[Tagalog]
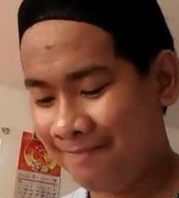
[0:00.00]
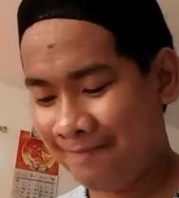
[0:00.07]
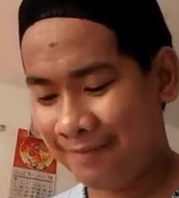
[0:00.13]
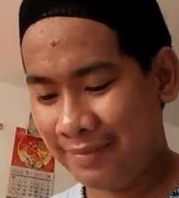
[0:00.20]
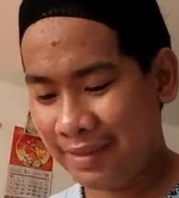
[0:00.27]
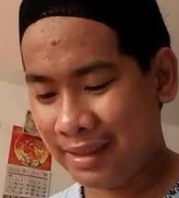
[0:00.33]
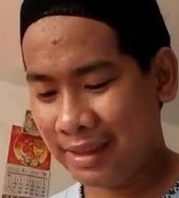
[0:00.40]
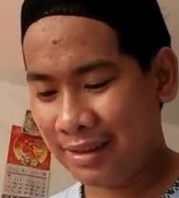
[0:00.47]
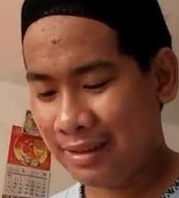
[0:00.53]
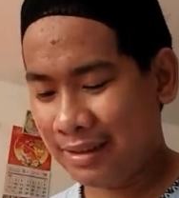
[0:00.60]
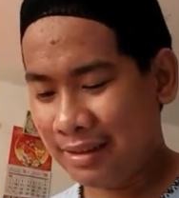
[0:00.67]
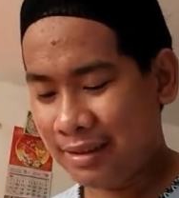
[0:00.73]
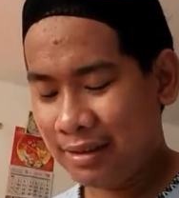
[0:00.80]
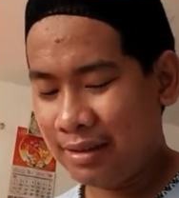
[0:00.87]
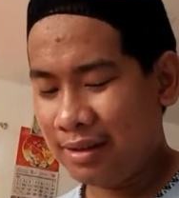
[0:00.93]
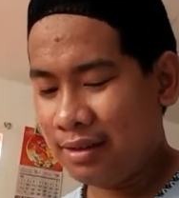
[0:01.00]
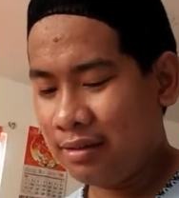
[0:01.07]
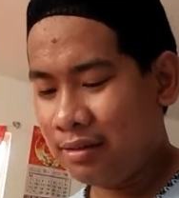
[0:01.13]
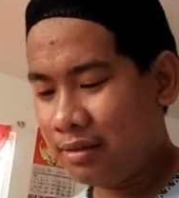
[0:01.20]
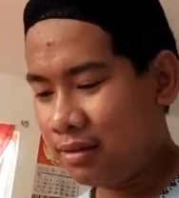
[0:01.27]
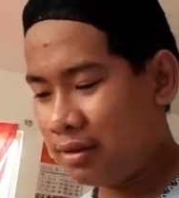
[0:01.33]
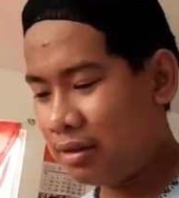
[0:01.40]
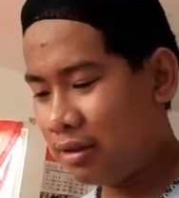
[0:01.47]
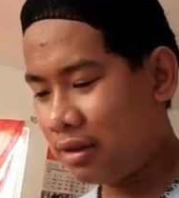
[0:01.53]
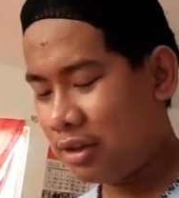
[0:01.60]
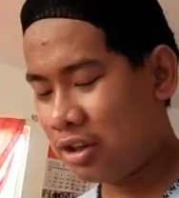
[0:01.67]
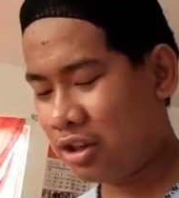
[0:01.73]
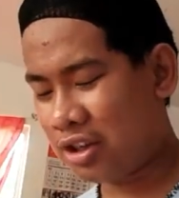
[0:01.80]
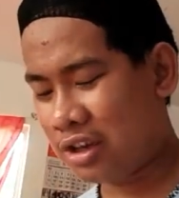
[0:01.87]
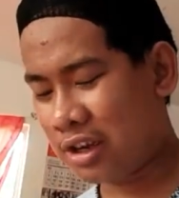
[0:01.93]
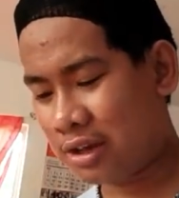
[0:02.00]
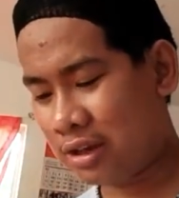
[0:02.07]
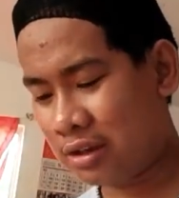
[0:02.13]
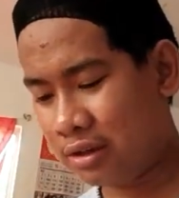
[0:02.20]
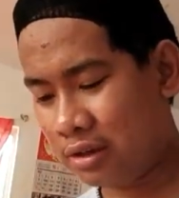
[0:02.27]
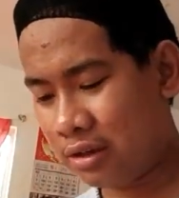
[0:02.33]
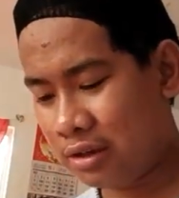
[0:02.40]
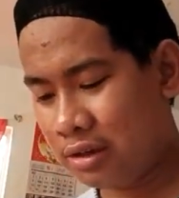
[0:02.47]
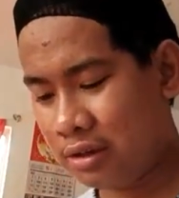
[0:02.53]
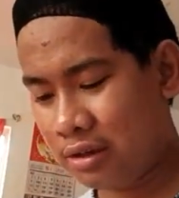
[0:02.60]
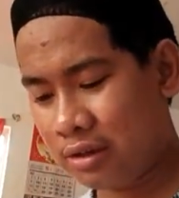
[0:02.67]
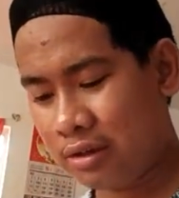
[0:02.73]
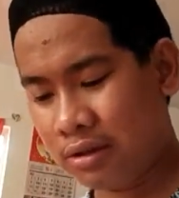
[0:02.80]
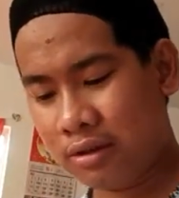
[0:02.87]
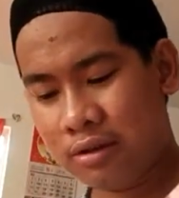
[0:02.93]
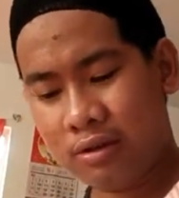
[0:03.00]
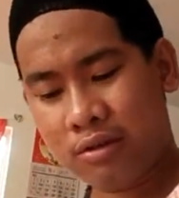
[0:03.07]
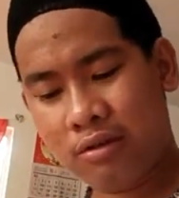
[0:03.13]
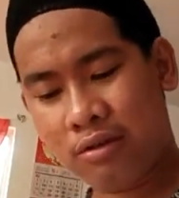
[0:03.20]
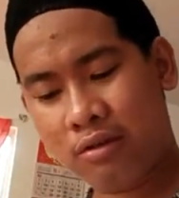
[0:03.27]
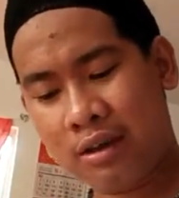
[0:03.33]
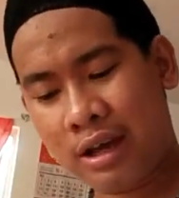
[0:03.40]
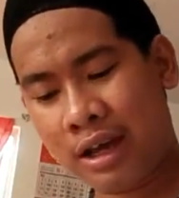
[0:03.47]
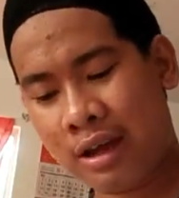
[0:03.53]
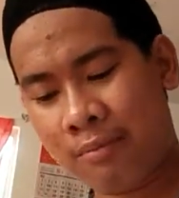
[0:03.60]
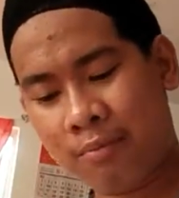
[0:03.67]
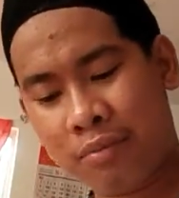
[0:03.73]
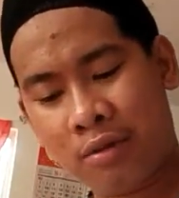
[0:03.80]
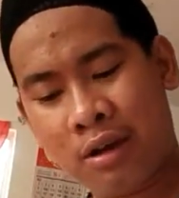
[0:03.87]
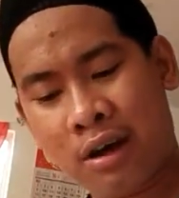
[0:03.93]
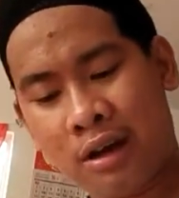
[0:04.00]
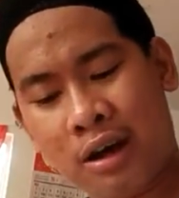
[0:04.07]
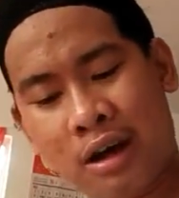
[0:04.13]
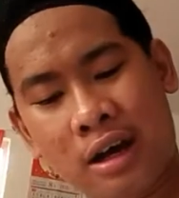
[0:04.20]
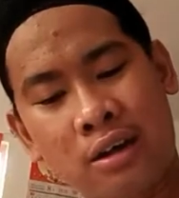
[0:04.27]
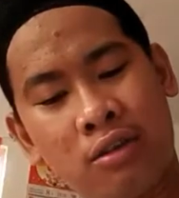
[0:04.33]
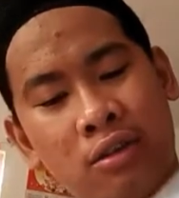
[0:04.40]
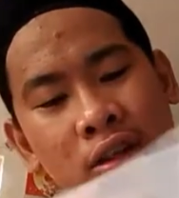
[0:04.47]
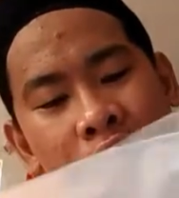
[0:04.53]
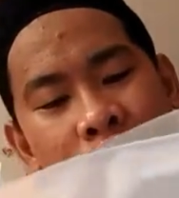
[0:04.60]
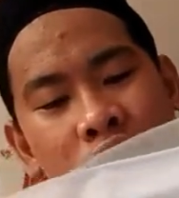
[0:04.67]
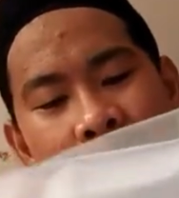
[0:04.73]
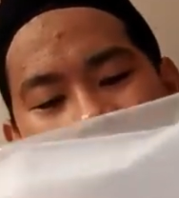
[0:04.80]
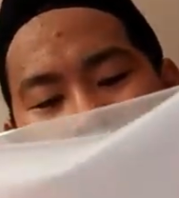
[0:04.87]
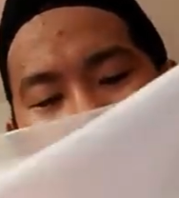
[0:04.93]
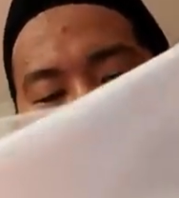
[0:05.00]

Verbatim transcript: hmm. Ito na siya. So, ayan po, naka-ano din siya,